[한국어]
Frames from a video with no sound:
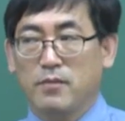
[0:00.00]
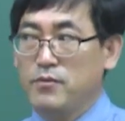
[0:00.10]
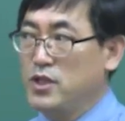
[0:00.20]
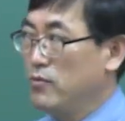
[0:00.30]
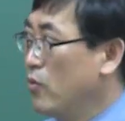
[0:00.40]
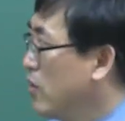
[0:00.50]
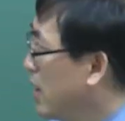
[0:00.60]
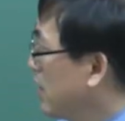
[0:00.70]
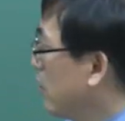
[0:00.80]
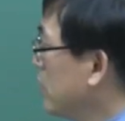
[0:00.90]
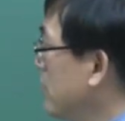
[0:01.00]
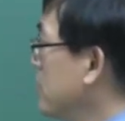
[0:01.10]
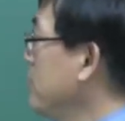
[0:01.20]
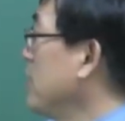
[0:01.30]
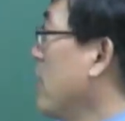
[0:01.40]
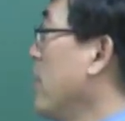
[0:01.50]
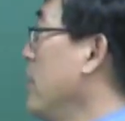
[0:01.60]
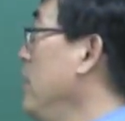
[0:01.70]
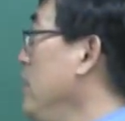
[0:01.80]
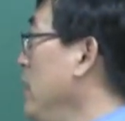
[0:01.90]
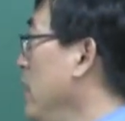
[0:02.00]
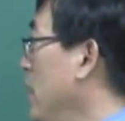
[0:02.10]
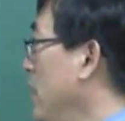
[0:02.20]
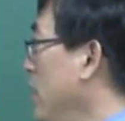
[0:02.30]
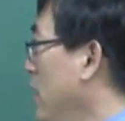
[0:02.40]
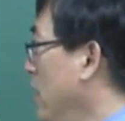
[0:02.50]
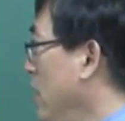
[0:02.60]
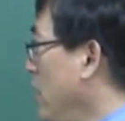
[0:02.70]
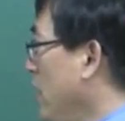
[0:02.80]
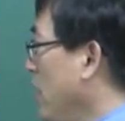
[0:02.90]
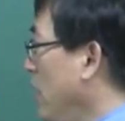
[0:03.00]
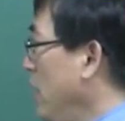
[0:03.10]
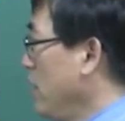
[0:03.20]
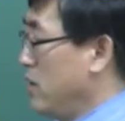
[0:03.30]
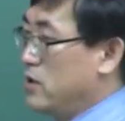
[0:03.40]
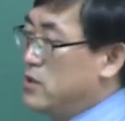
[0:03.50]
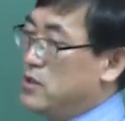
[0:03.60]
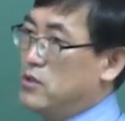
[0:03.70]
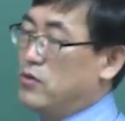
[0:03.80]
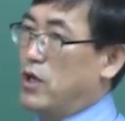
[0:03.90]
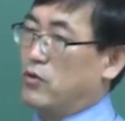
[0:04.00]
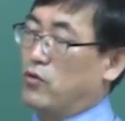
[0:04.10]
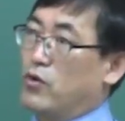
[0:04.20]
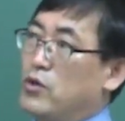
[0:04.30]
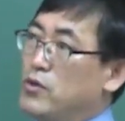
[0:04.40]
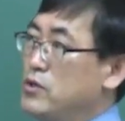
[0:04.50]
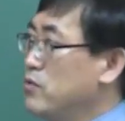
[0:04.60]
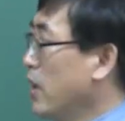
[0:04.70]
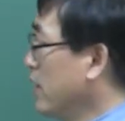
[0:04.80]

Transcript: 35가 되고 싶습니다만은 실제로 하는 동위원소가